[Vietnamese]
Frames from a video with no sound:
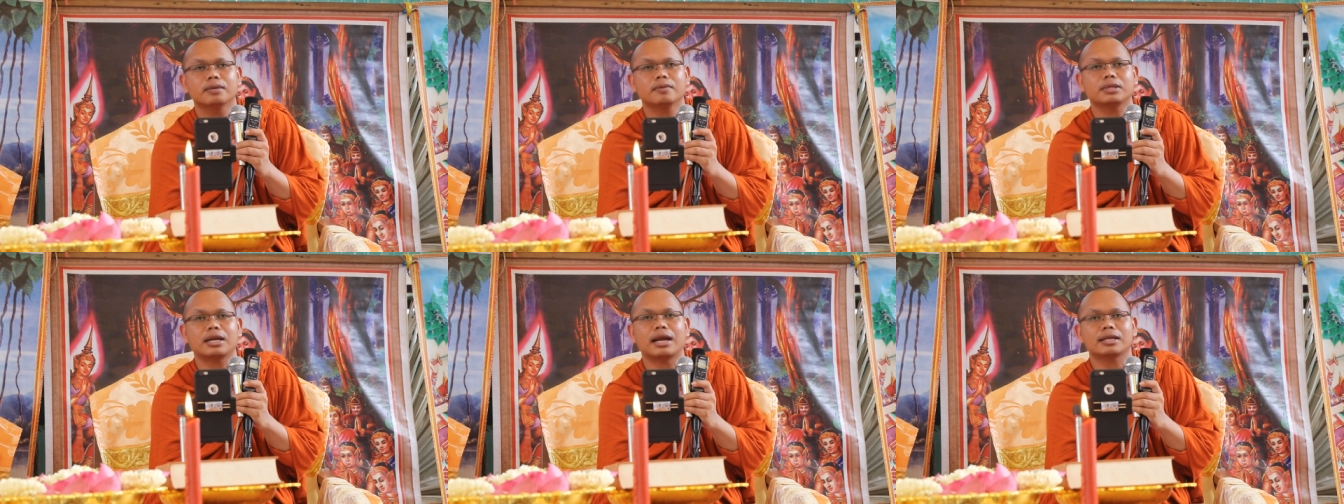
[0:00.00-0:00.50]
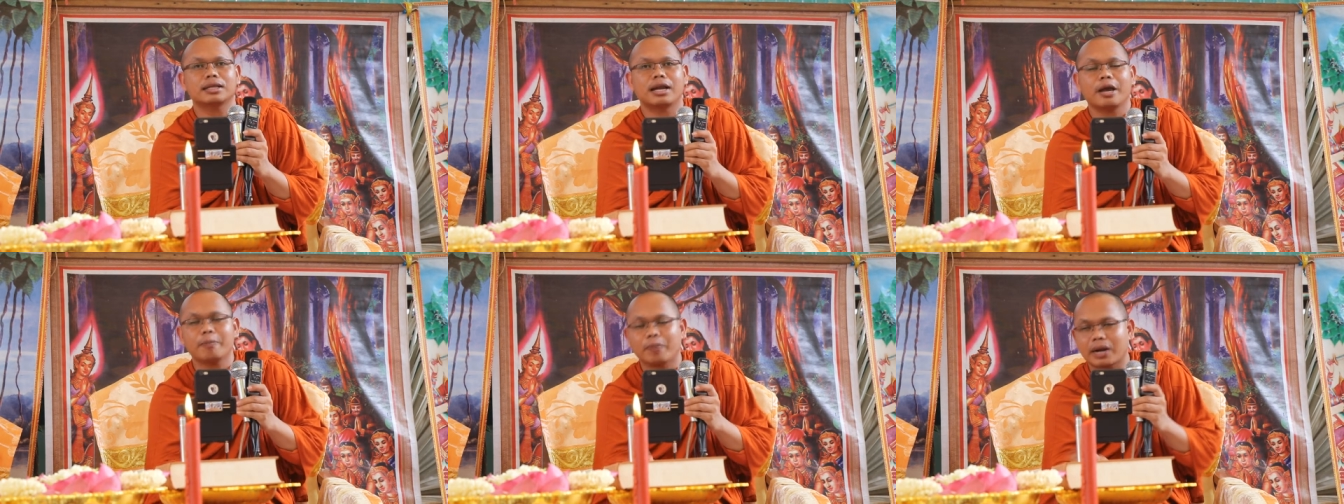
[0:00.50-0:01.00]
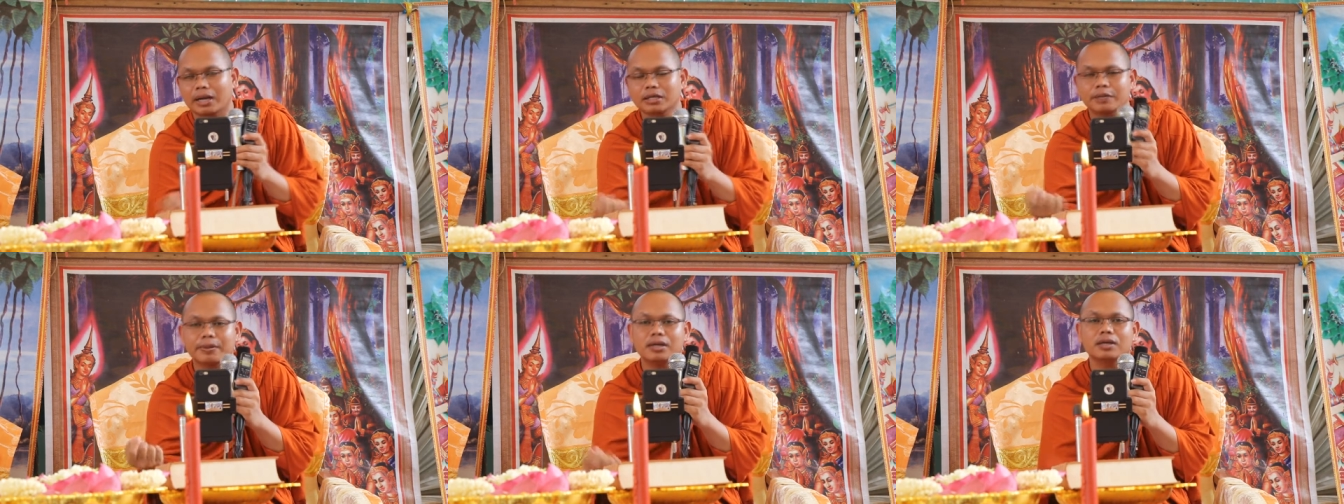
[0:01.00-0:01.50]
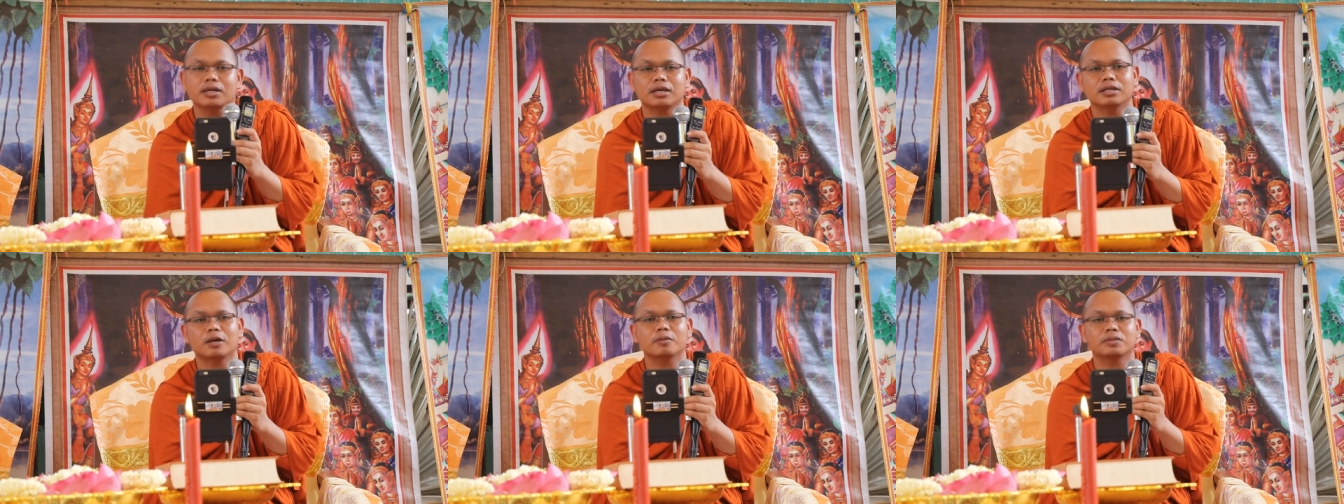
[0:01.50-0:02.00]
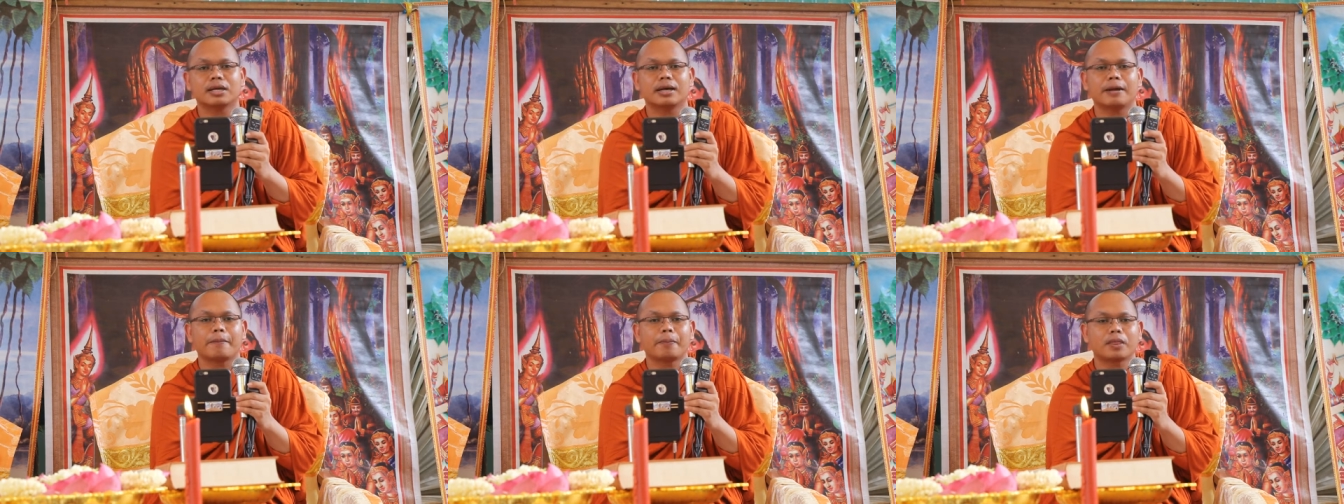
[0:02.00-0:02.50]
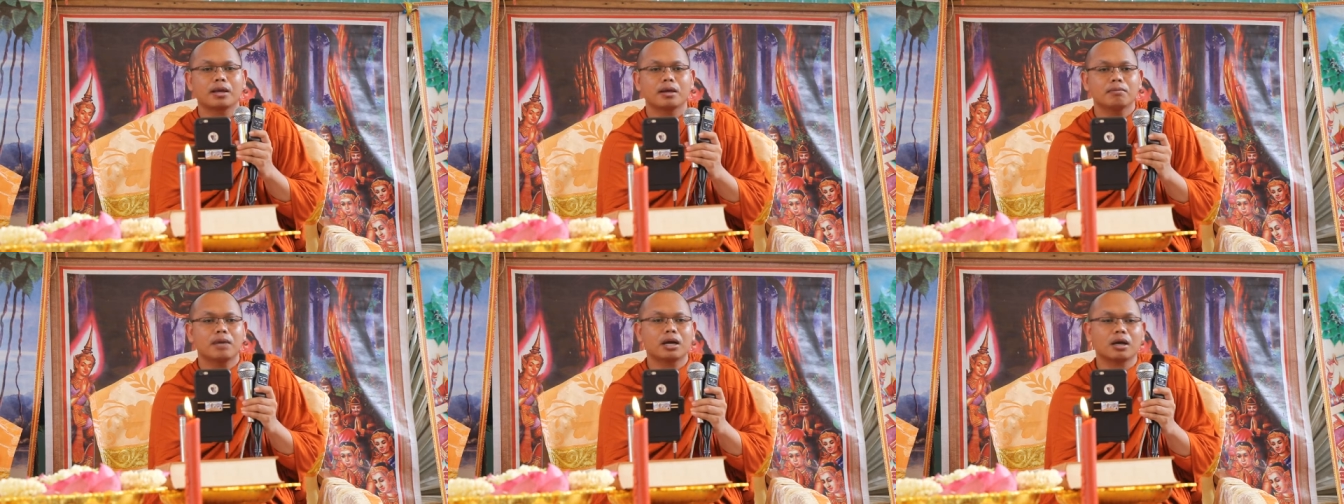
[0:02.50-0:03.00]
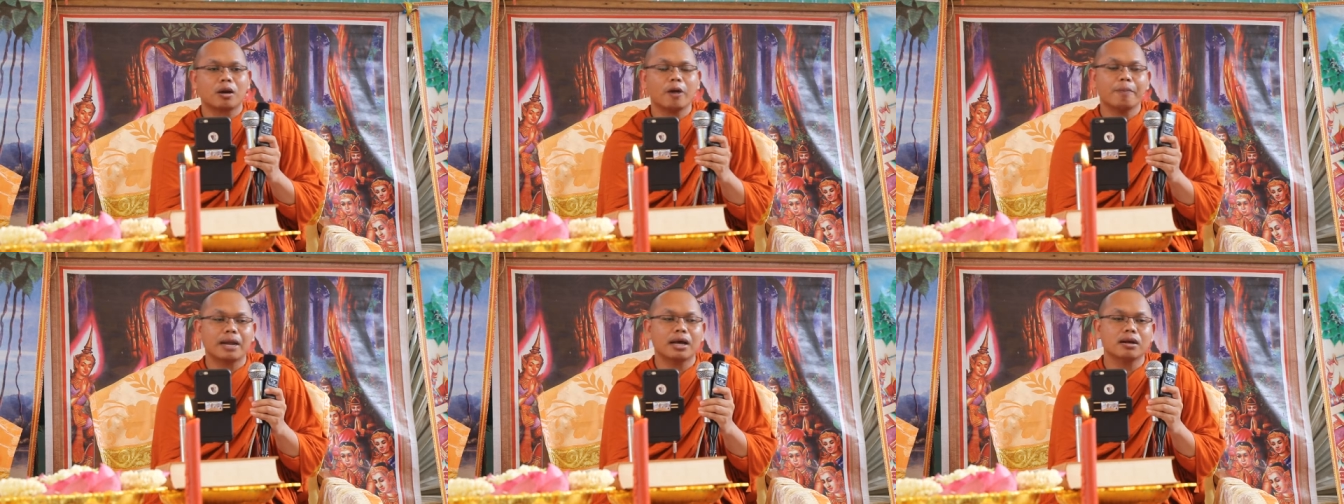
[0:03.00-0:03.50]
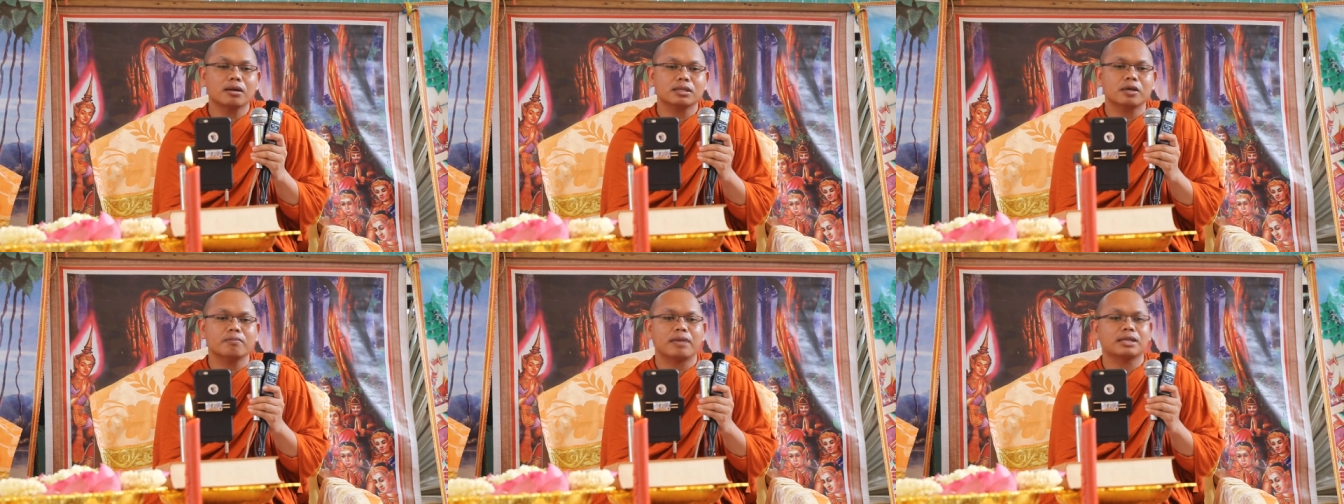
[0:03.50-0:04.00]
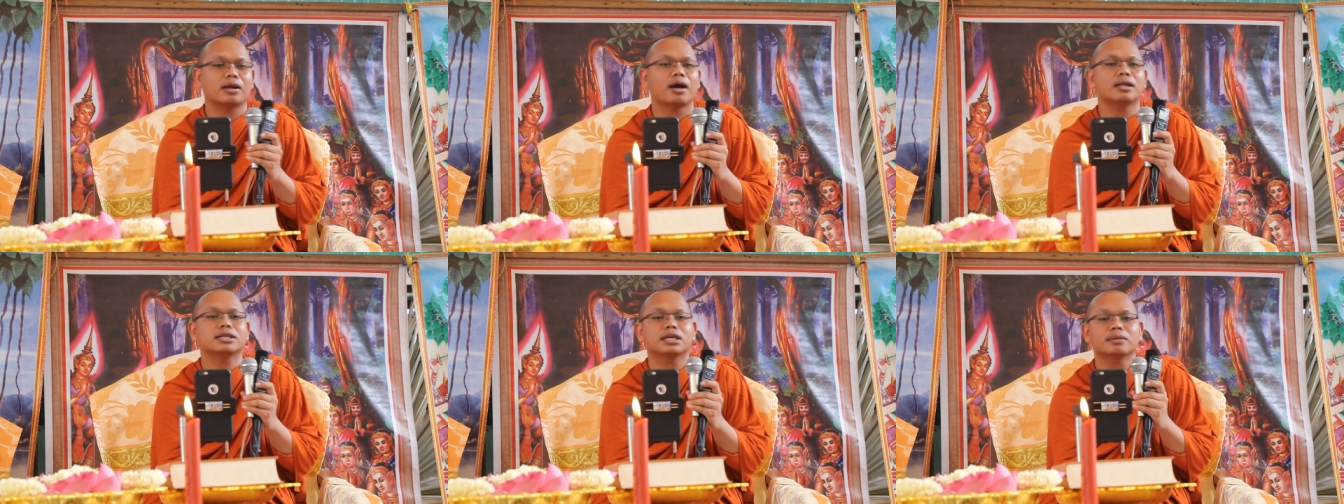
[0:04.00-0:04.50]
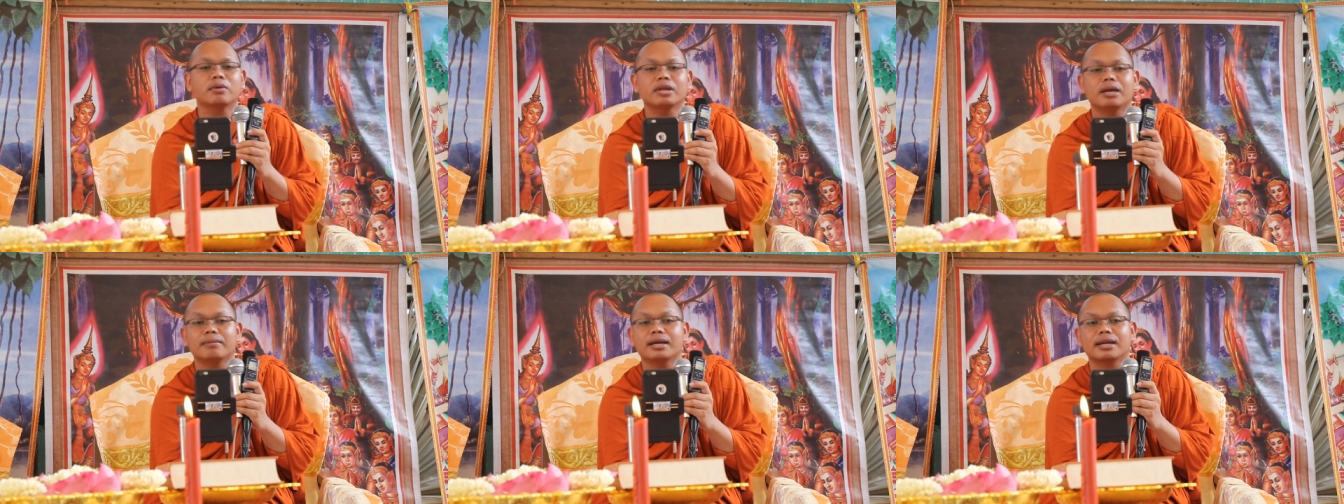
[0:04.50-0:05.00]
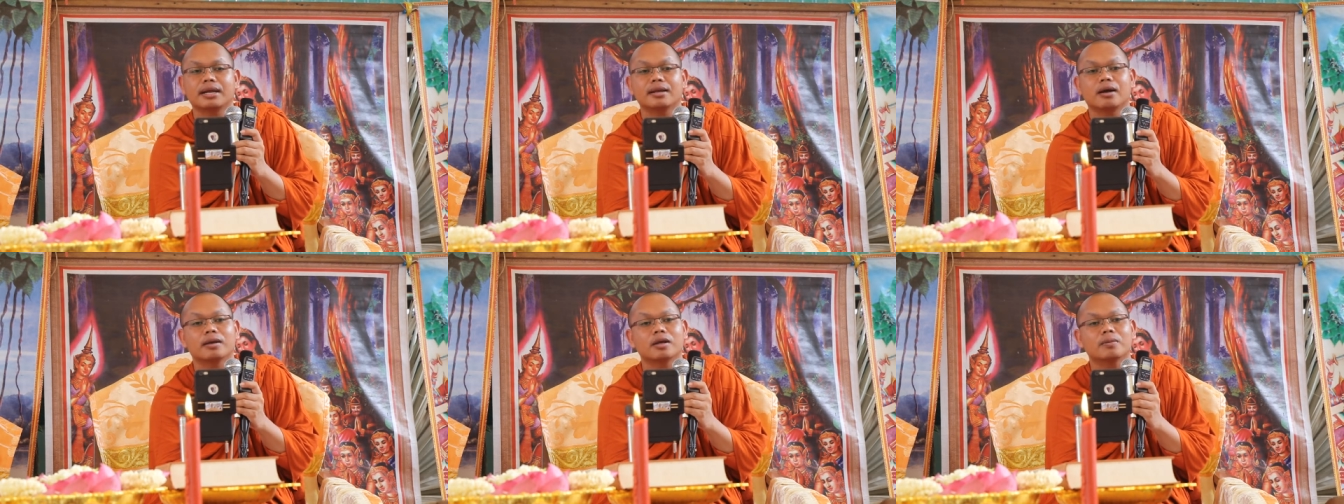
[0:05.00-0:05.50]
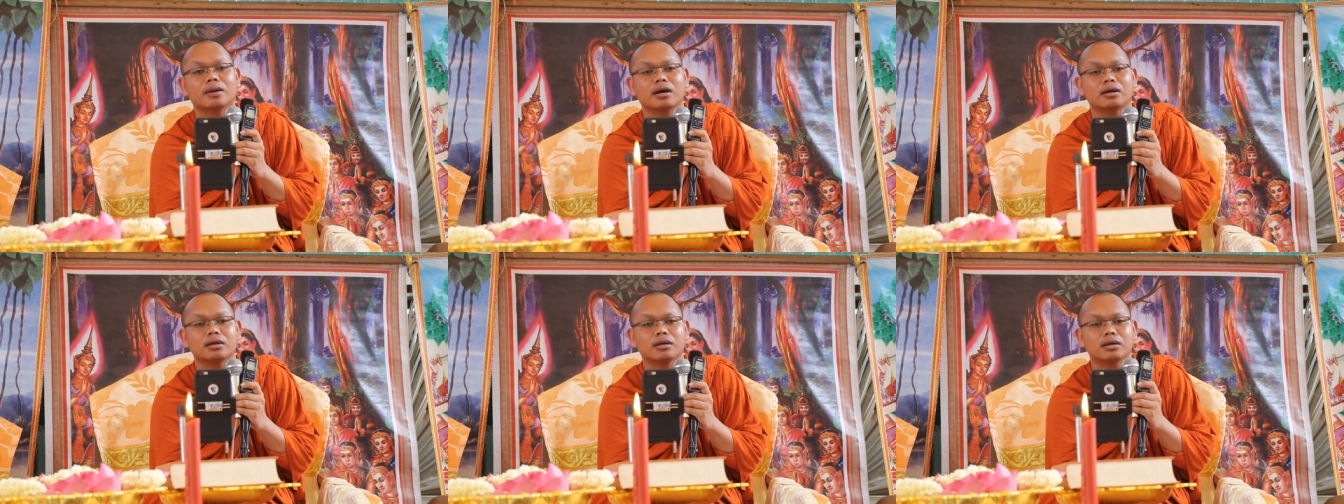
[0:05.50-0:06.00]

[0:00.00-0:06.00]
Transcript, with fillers: vì thằng này hết prang vừa để nhiệt nhôm chẳng ạ bạc rô prang rô tao mai tao ăn chết chỉ mùi nẹm biển đây nọ nhôm nọ